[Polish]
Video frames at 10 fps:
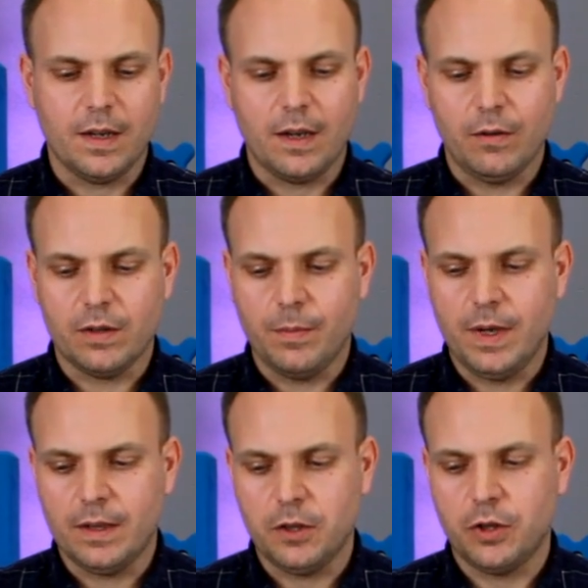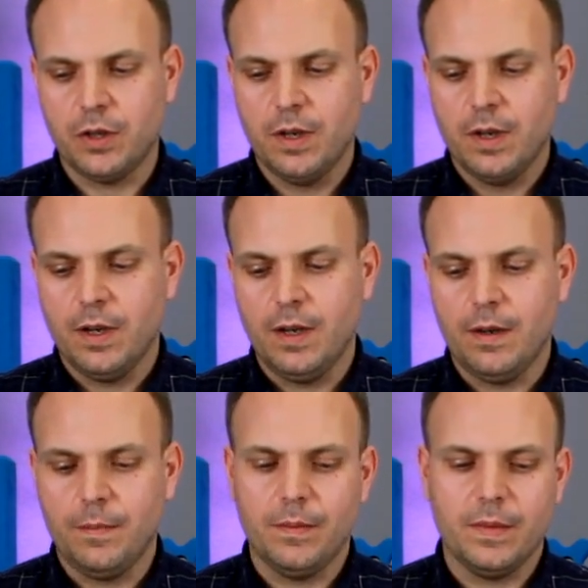taka osoba też
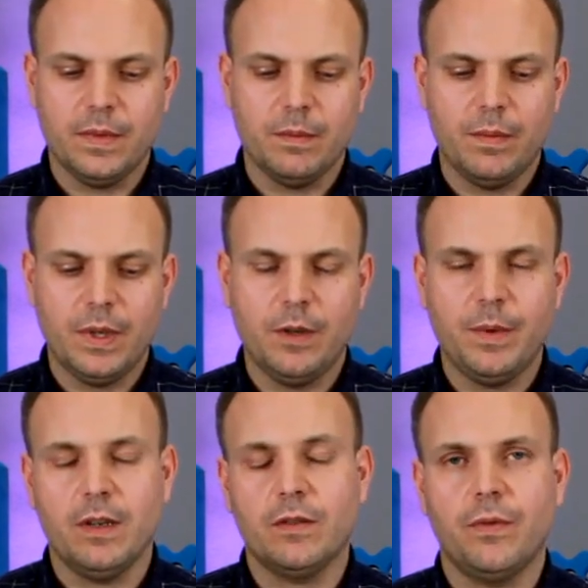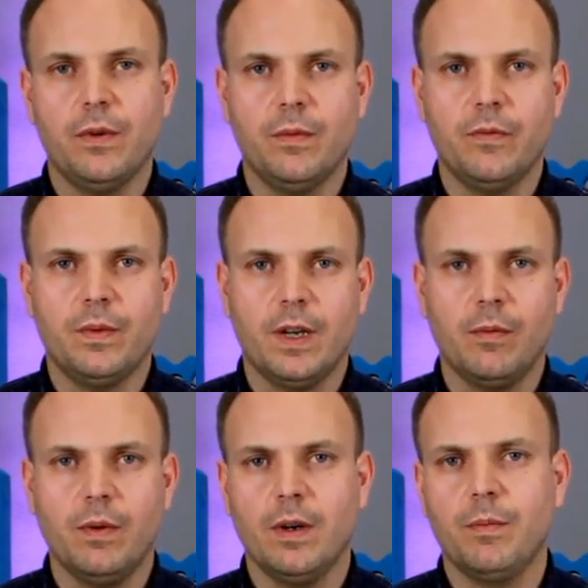będzie miała swoją
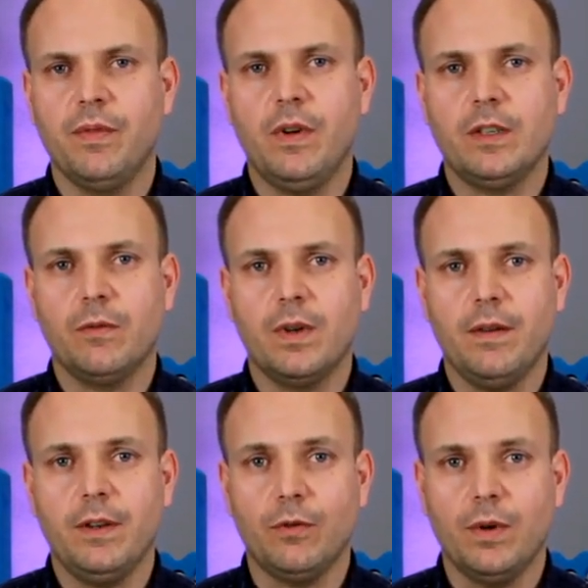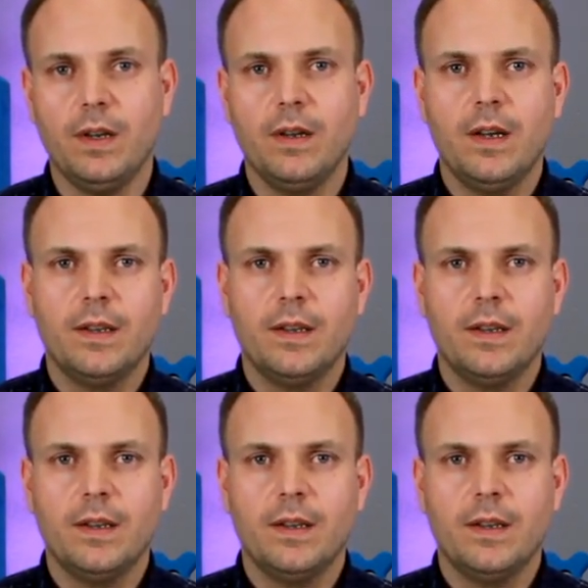taką jakby własną klawiaturę.